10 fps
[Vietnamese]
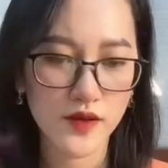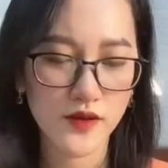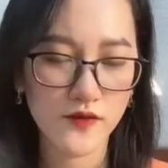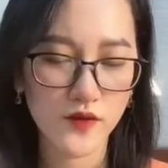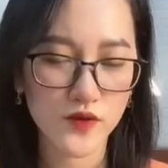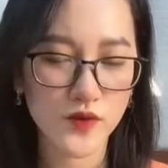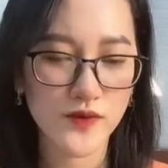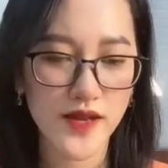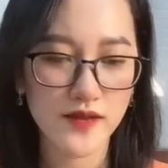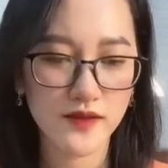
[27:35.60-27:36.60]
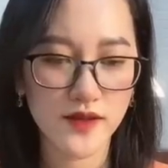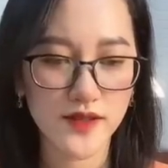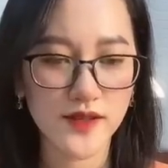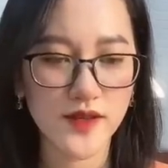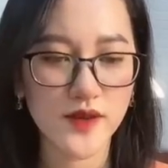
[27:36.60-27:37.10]
Phù Dung khẽ cười
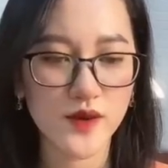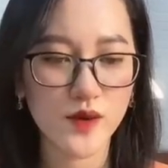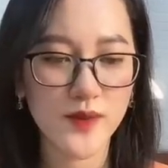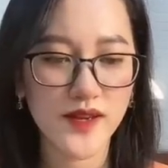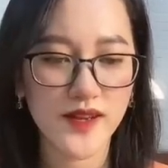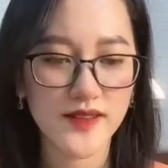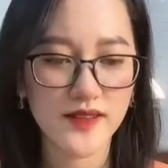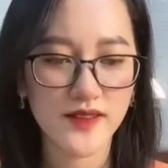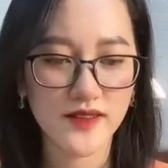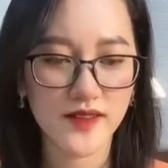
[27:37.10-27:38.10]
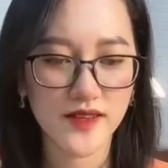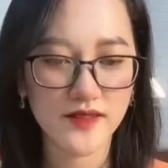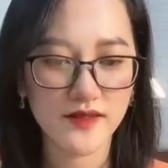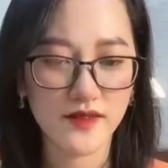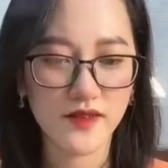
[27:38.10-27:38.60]
Cô biết cái tên thần kinh
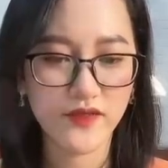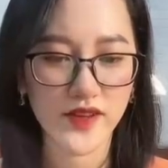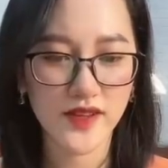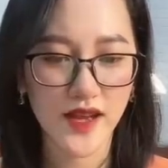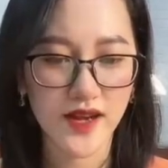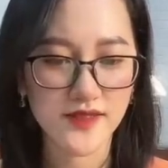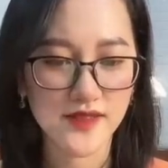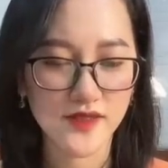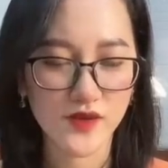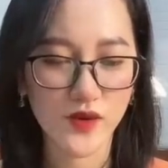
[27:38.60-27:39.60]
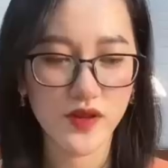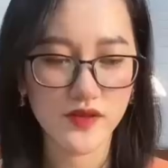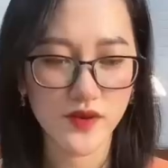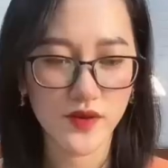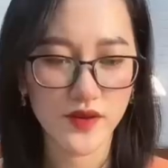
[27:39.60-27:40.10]
từ ngưng viên này lại giận dỗi nữa
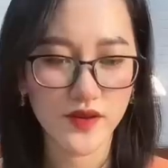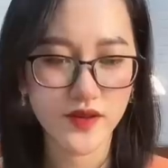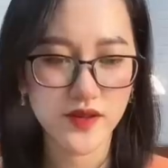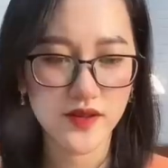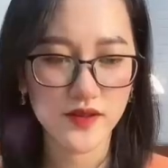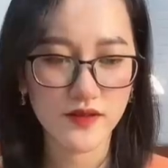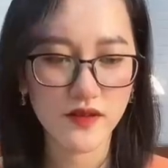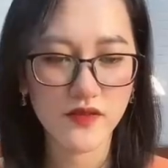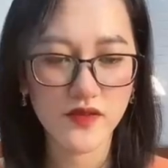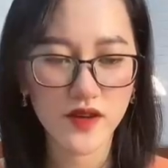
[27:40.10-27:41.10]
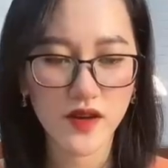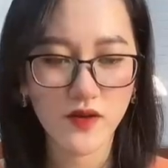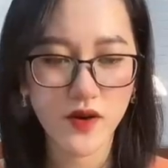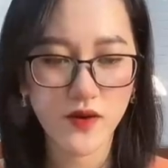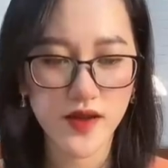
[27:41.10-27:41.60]
rồi Từ ngưng viên lâu
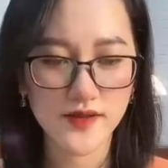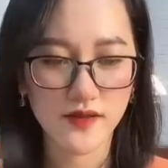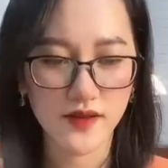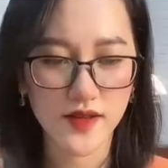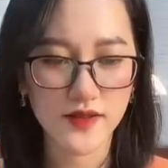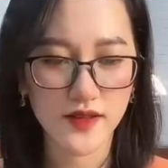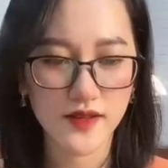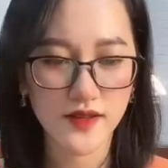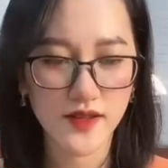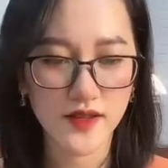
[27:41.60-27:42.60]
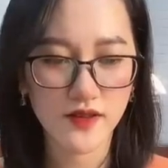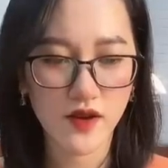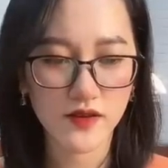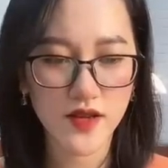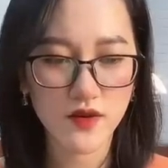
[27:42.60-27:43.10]
lâu lại dở cái tính khí
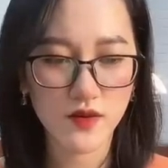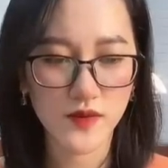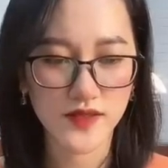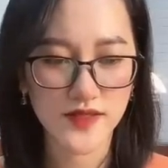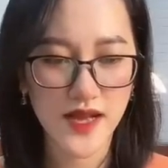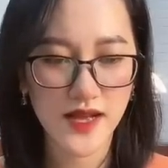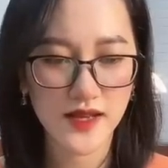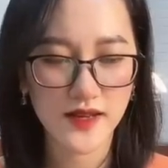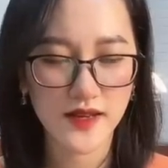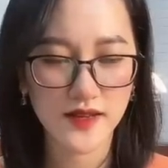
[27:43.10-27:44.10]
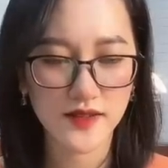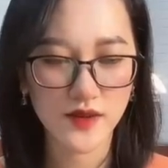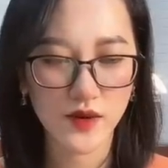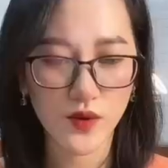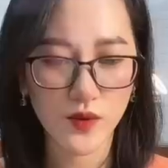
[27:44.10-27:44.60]
con nít của mình ra Nhưng
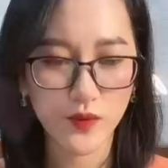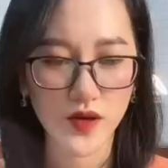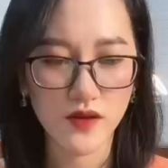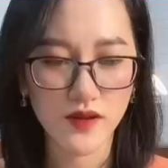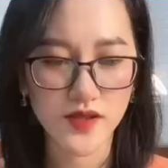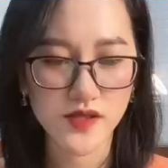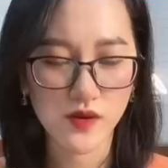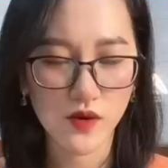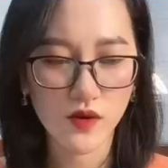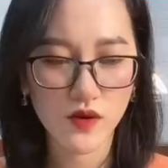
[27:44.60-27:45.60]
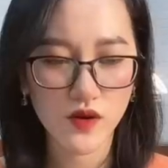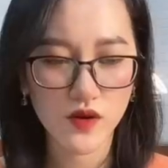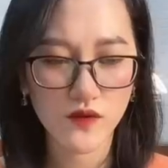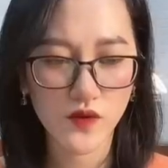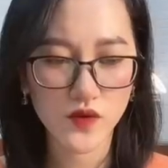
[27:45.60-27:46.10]
cô mới lười đi dỗ
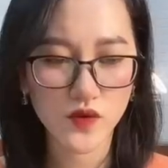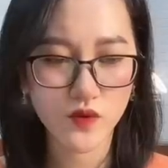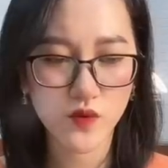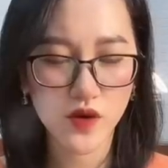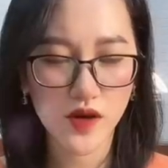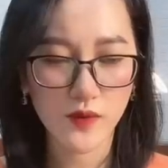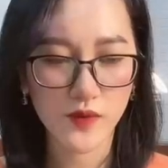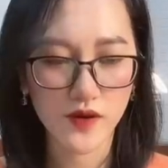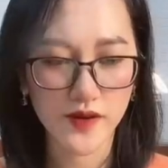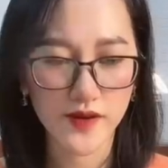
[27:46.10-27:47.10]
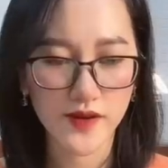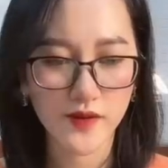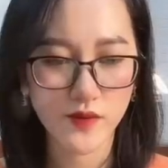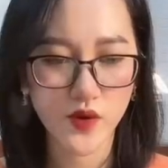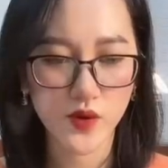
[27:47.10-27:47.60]
Phù Dung buông lỏng người
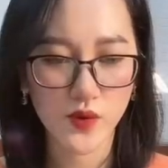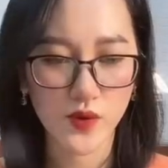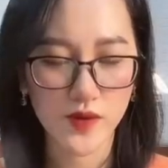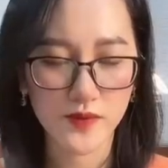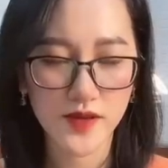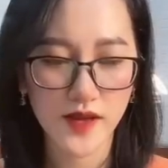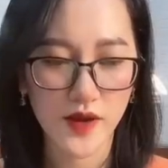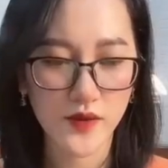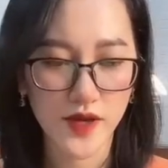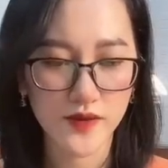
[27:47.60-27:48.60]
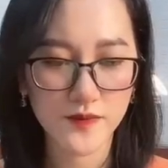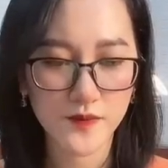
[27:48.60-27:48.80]
Buồn ngủ lập tức kéo đến